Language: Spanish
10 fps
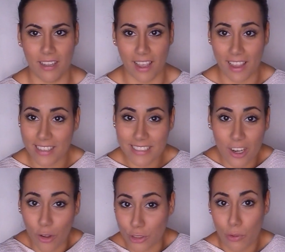que, es que
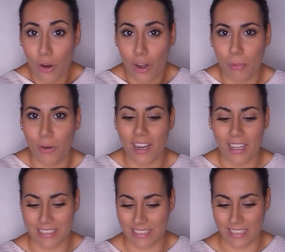los suelo reponer
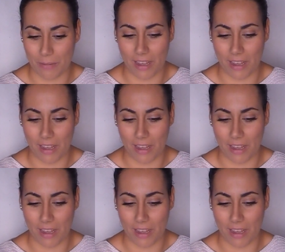y si se me